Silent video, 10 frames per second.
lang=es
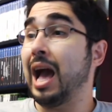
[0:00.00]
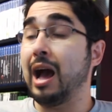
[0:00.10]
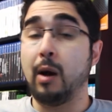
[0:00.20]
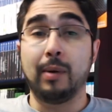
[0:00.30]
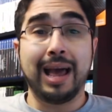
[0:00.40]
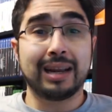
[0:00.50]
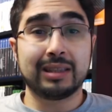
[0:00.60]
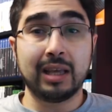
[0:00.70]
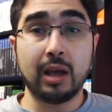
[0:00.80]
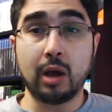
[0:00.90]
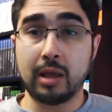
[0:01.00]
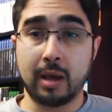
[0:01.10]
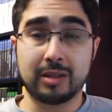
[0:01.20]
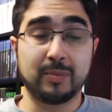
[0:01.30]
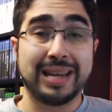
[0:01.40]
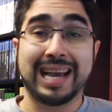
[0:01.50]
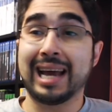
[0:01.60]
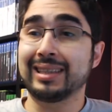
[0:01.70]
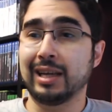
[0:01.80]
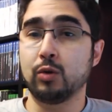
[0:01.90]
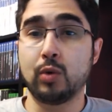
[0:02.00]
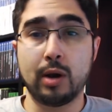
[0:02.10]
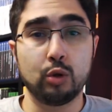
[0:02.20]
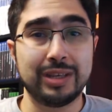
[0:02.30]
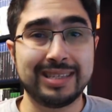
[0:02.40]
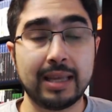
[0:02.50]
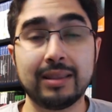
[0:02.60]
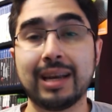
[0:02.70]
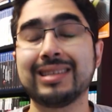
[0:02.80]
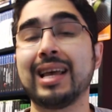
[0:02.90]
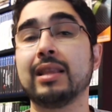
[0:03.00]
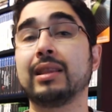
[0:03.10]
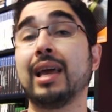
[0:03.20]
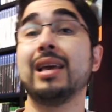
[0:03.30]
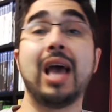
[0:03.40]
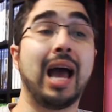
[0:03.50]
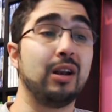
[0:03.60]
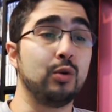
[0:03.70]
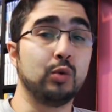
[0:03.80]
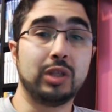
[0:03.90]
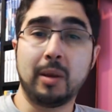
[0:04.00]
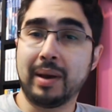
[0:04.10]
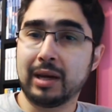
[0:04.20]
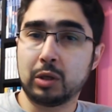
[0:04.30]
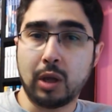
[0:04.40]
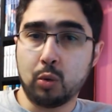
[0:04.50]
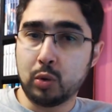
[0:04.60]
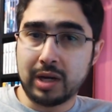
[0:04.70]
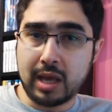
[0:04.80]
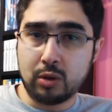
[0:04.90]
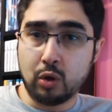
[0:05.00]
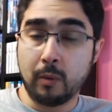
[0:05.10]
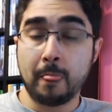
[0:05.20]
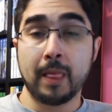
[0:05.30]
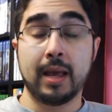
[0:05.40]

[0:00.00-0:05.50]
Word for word: a hablarte, a explicarte alguna noticia interesante, algún tema que está ocurriendo.